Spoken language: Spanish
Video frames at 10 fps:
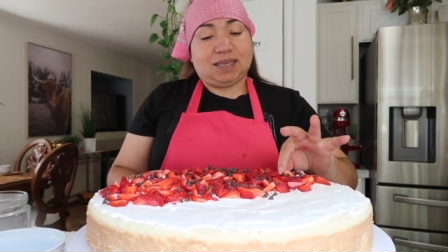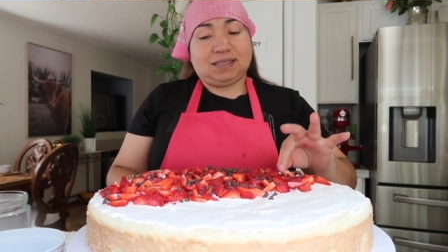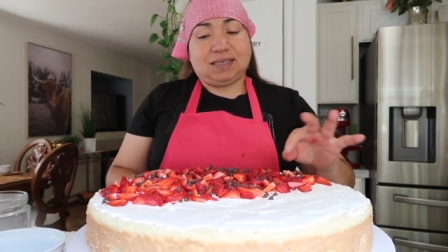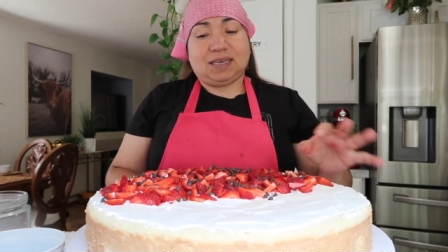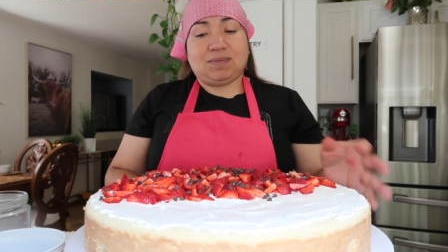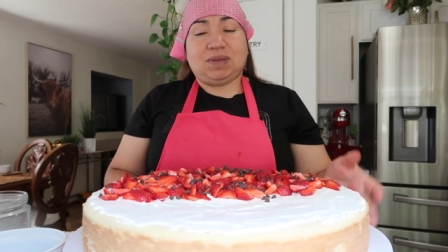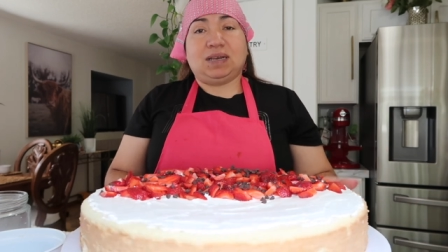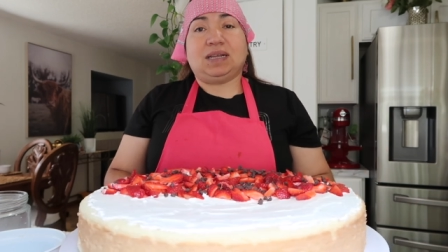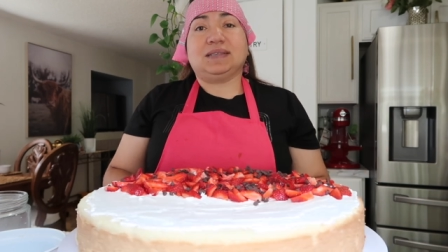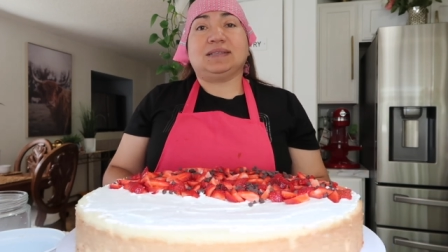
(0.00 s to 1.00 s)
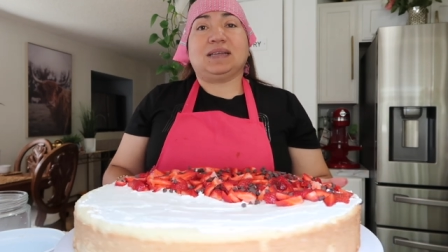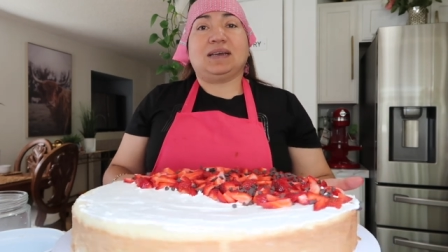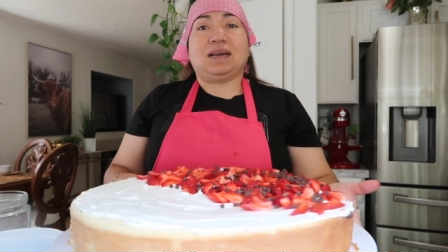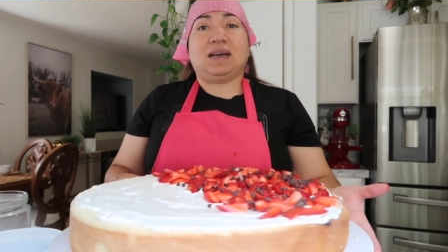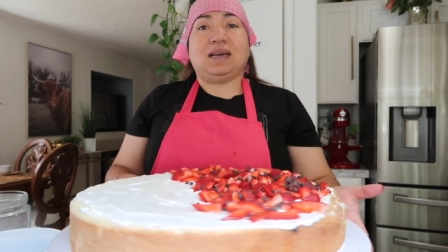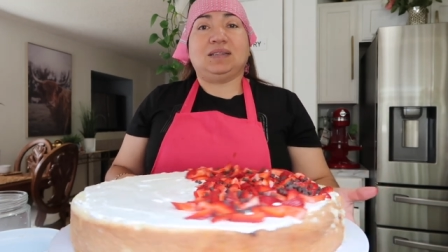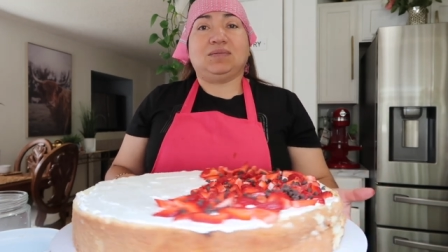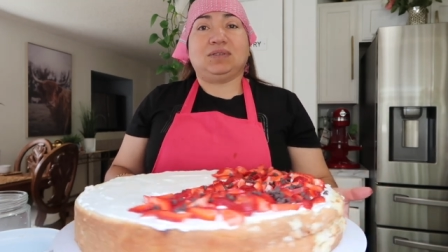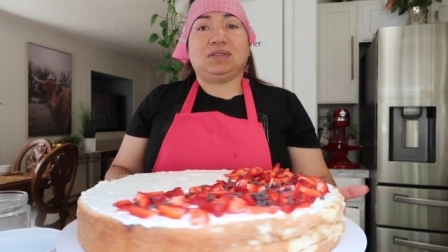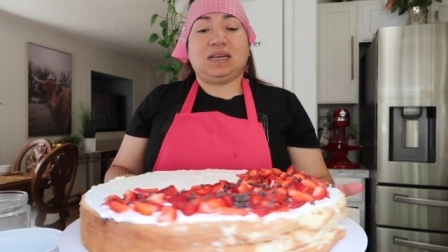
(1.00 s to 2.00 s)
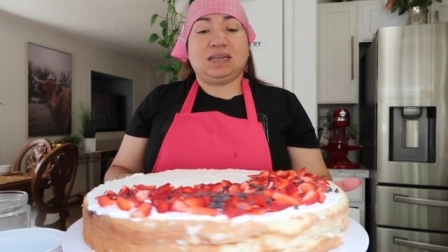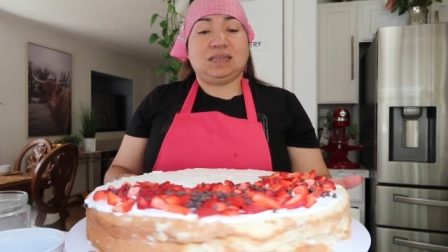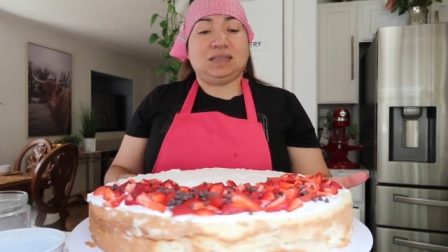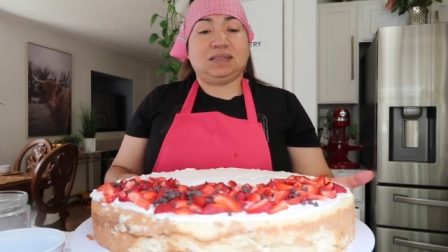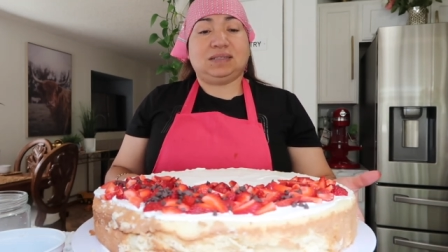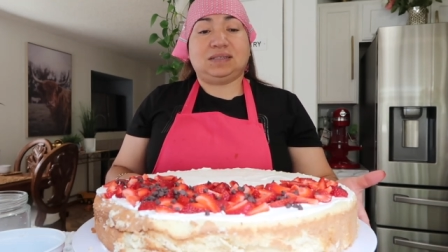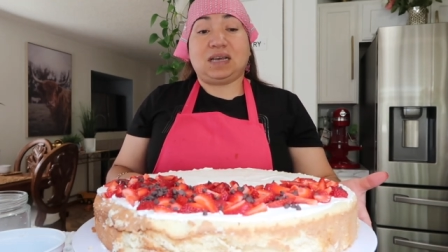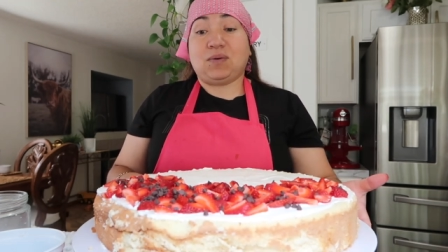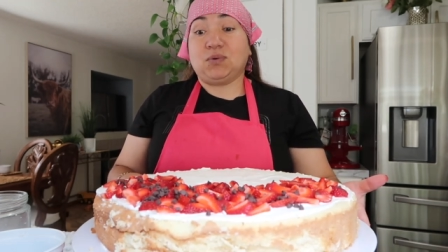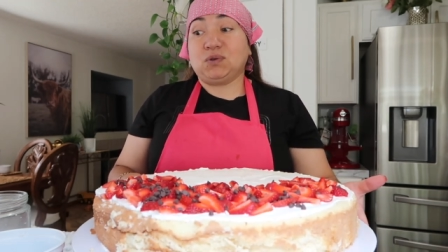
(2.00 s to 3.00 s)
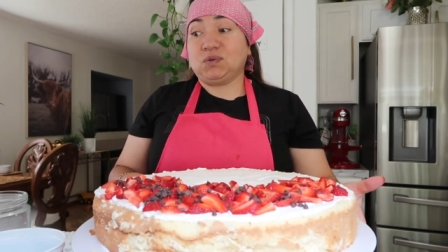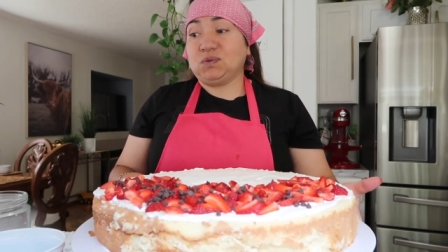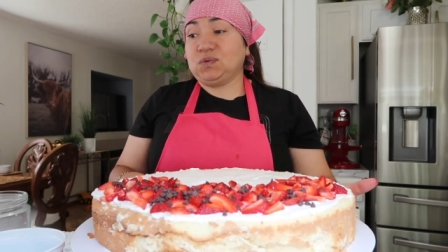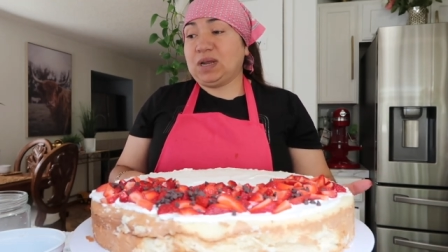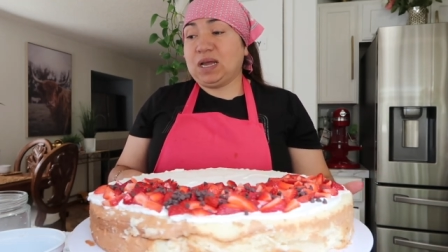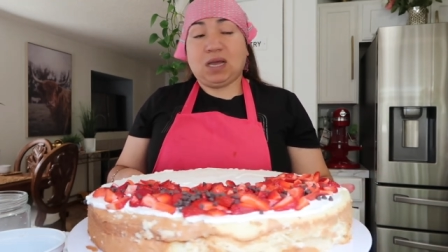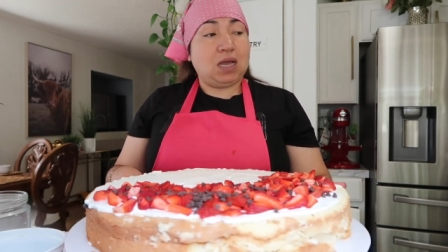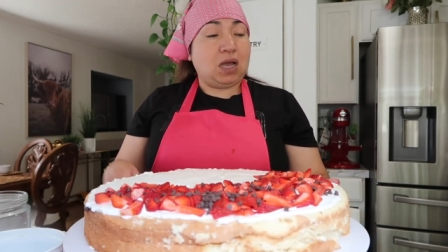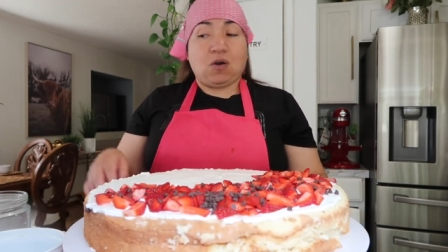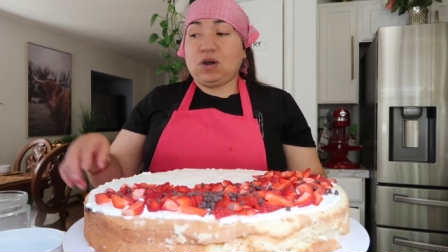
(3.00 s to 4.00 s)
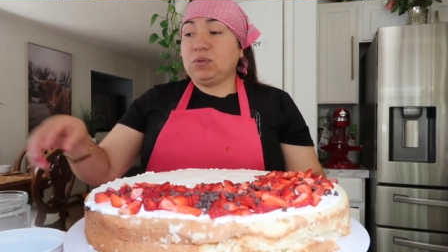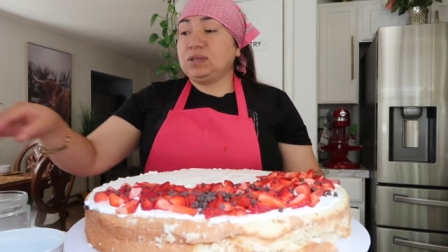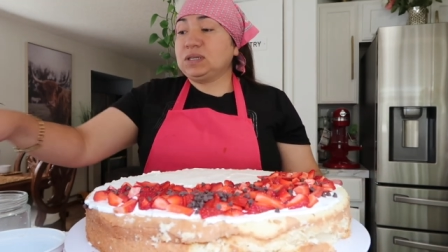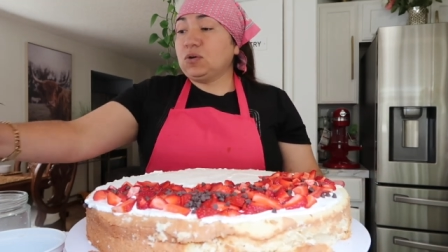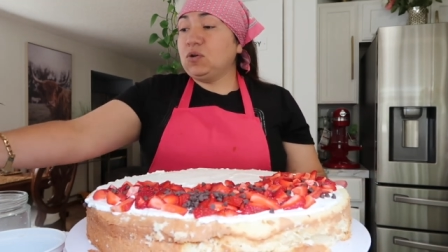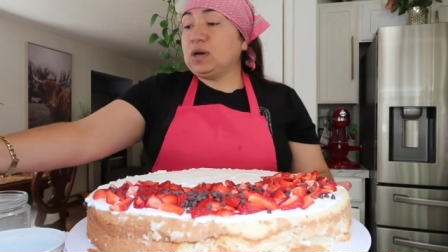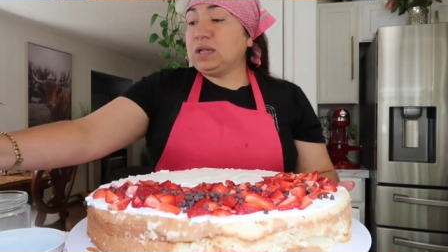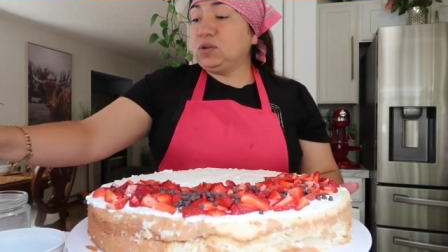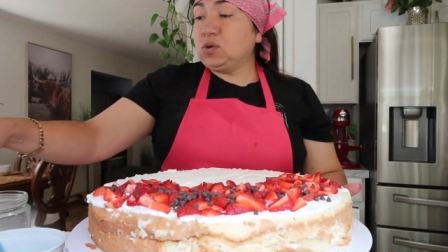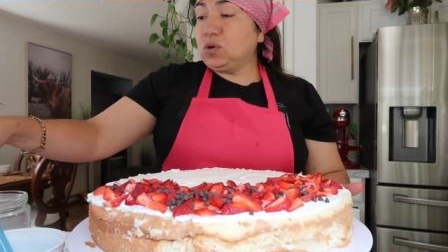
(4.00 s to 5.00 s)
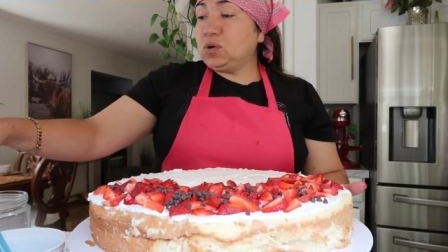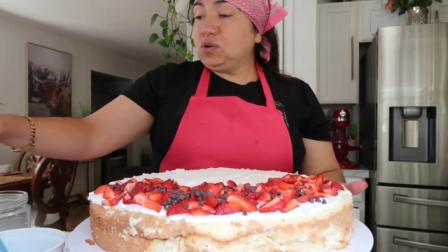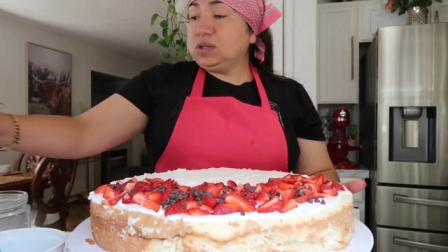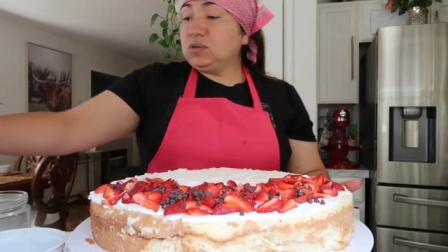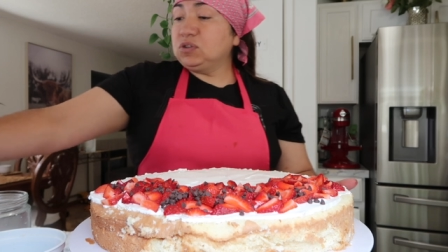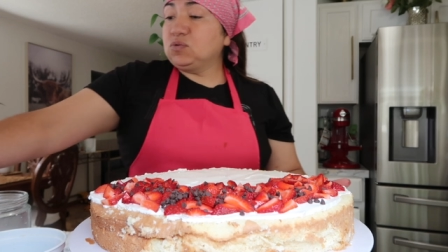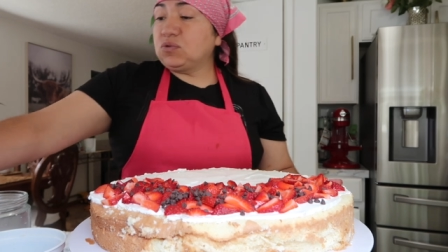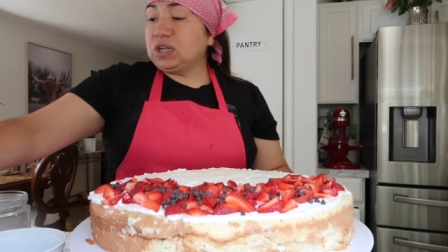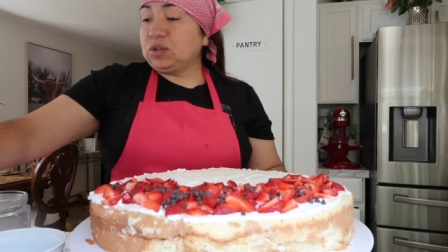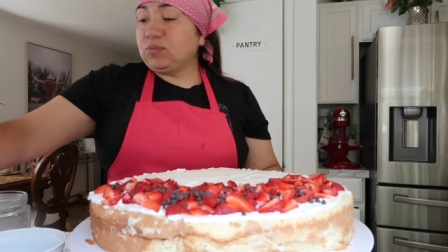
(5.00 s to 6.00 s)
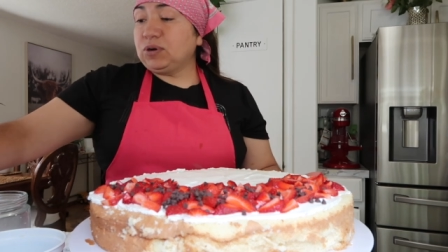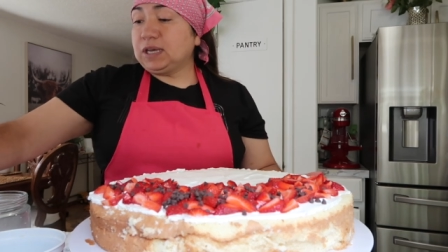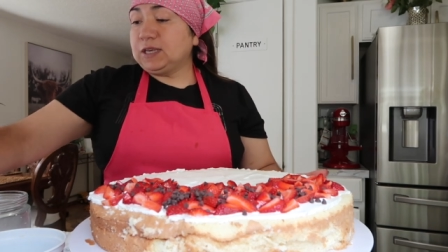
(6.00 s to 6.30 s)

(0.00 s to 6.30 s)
así que miren ahí está ay no está sabrosura ahora voy a estar colocando coco lo tengo escurriendo por